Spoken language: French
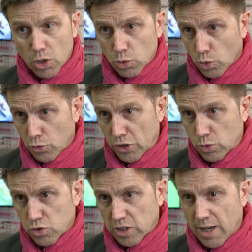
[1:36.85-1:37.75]
Nous, on fait
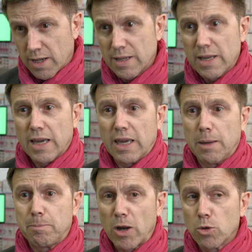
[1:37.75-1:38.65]
tout ça et
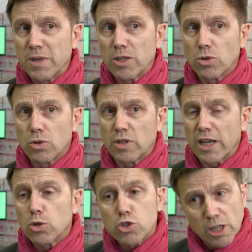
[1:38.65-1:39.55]
par le biais d'un
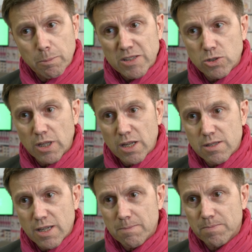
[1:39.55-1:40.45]
coaching
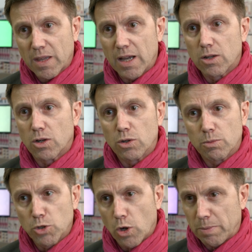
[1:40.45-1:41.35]
personnalisé, hein, euh, une
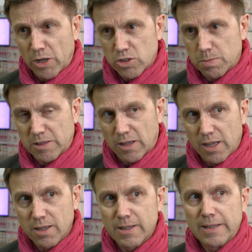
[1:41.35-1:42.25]
bioimpédance métrie,